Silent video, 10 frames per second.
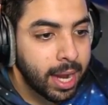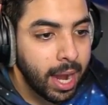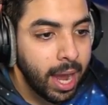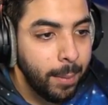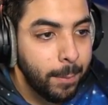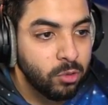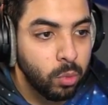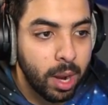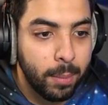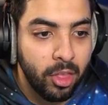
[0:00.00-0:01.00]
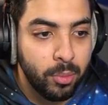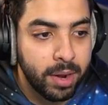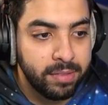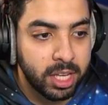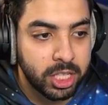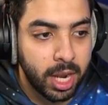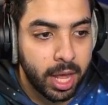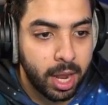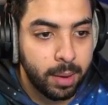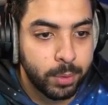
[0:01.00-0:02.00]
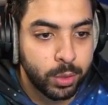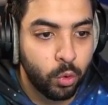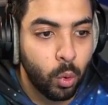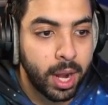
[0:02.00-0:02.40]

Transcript: كعب بس والله ما اضمن نفسي عشان ارانب شوفوا هو